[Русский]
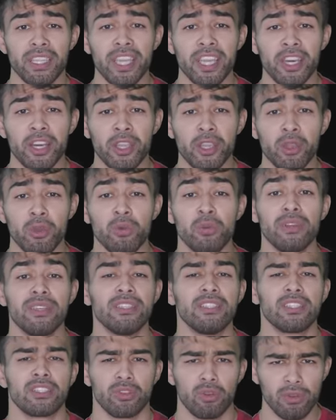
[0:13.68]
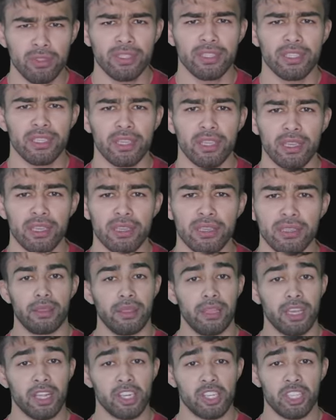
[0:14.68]
энергию из солнца.
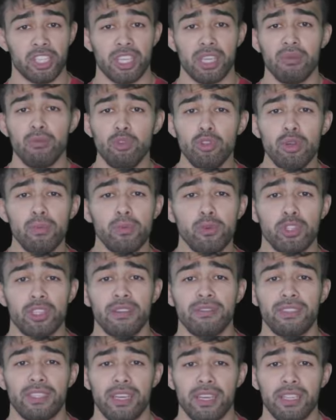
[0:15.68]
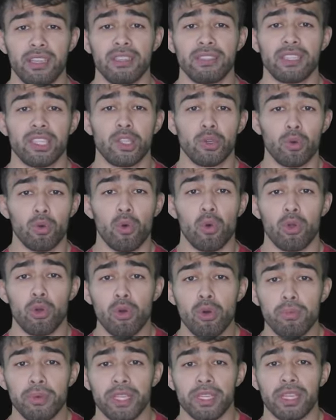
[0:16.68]
Однажды ему на пути встретился другой
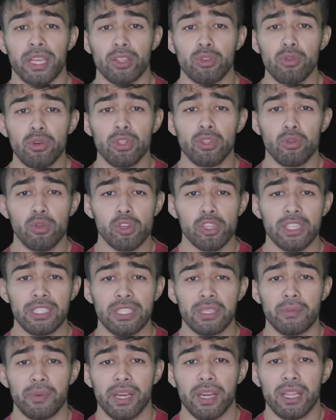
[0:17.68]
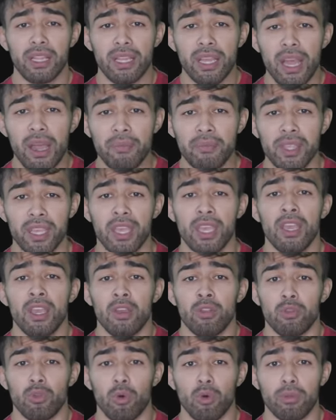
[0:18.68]
робот, который тоже собирал камни,
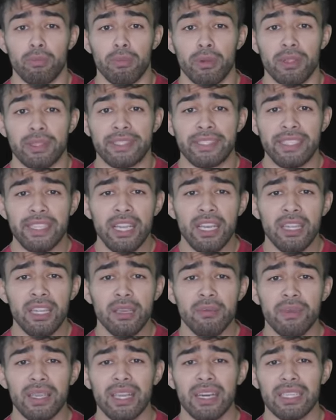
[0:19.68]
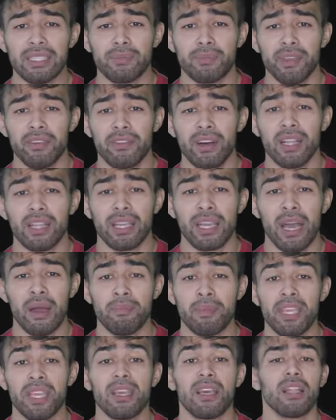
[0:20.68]
но он был сильным и разбивал
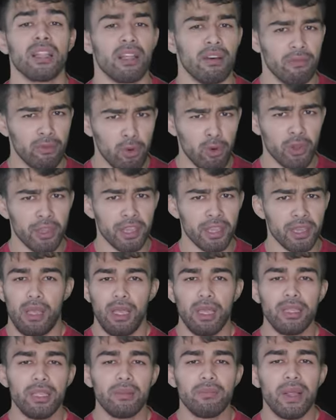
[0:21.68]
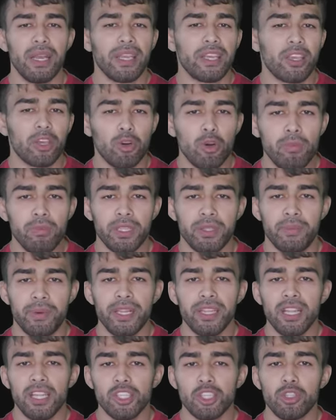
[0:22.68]
камни головой. Этот маленький робот
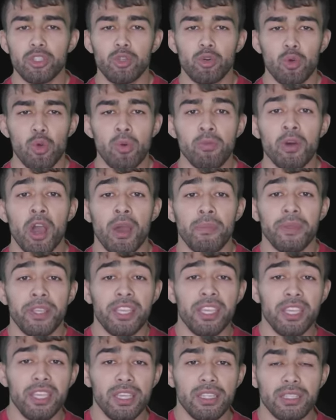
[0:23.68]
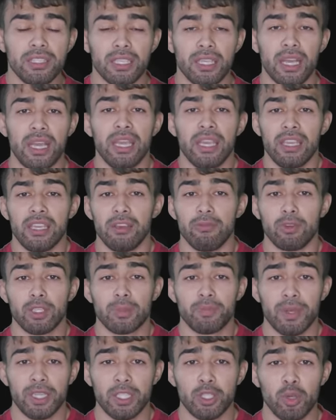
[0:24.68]
предложил другому объединиться. Его
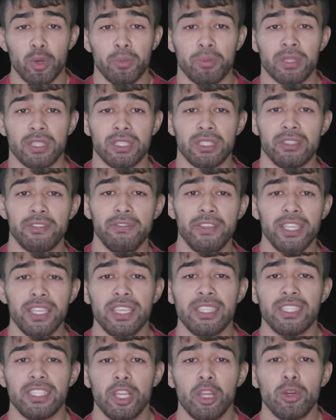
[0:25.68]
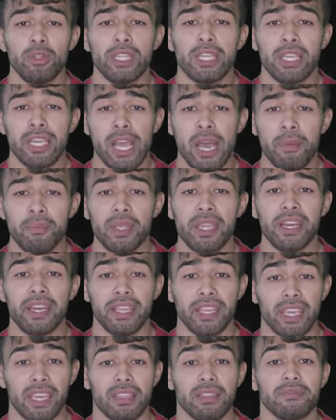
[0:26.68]
способность видеть зеленые камни
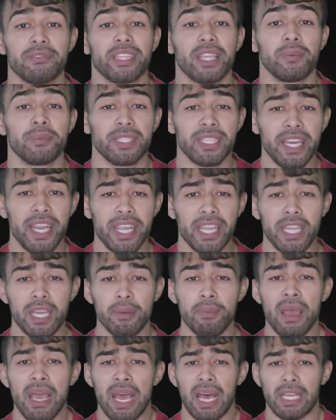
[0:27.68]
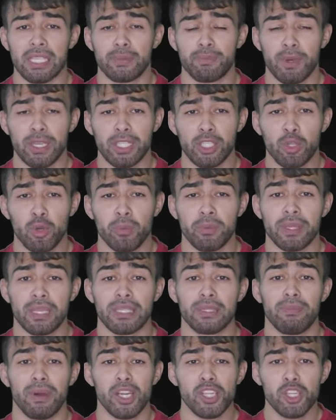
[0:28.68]
рентгеновским зрением, а
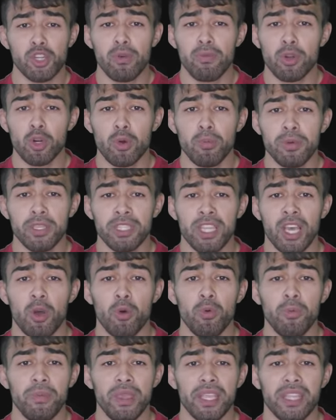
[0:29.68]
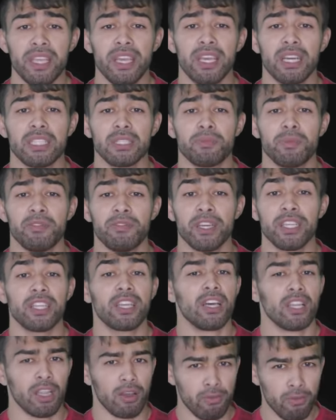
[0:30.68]
способность большого робота робота, уметь их
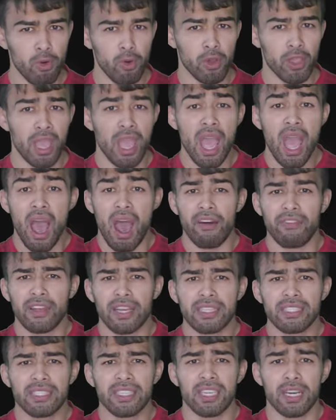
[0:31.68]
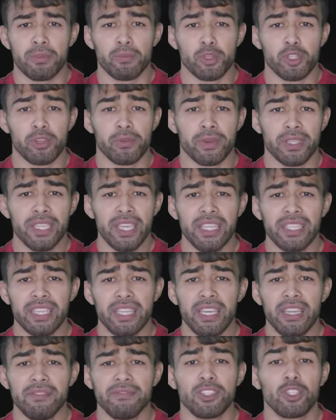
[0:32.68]
разбивать головой, а в конце рабочего дня
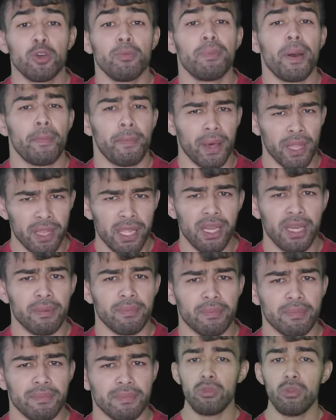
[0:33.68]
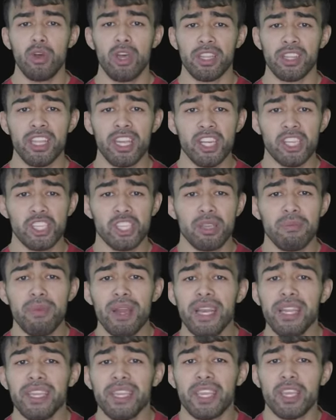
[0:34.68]
делить все пополам. Но однажды
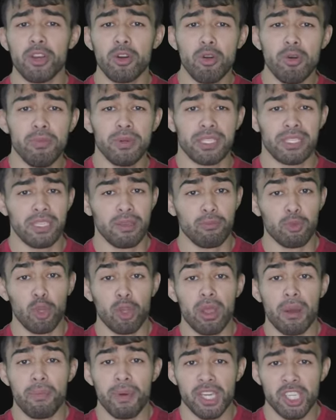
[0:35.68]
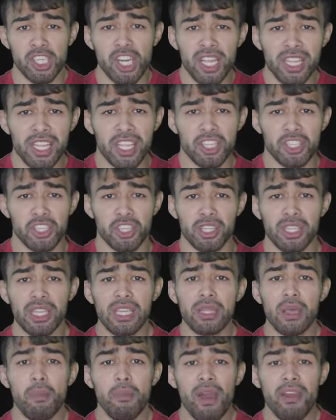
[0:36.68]
маленький робот немного пожадничал
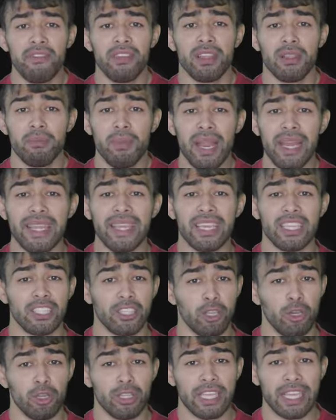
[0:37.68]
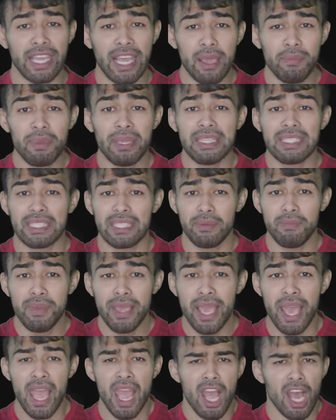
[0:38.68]
и добавил маленький зеленый камень
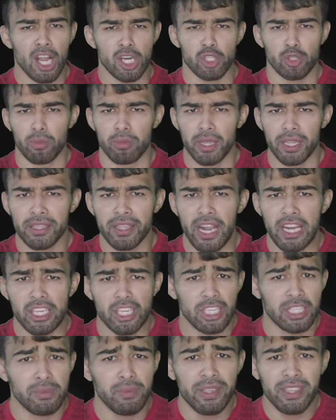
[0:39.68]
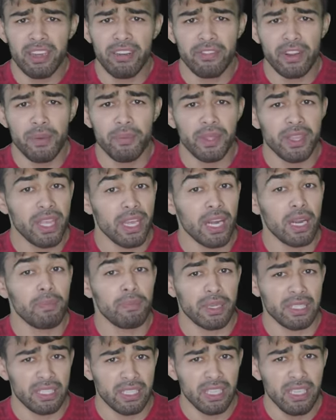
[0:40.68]
себе, а что было дальше, смотри в
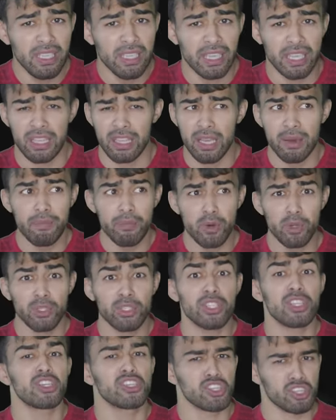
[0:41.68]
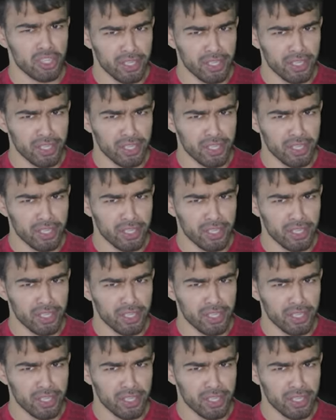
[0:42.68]
комментариях по ссылке, там просто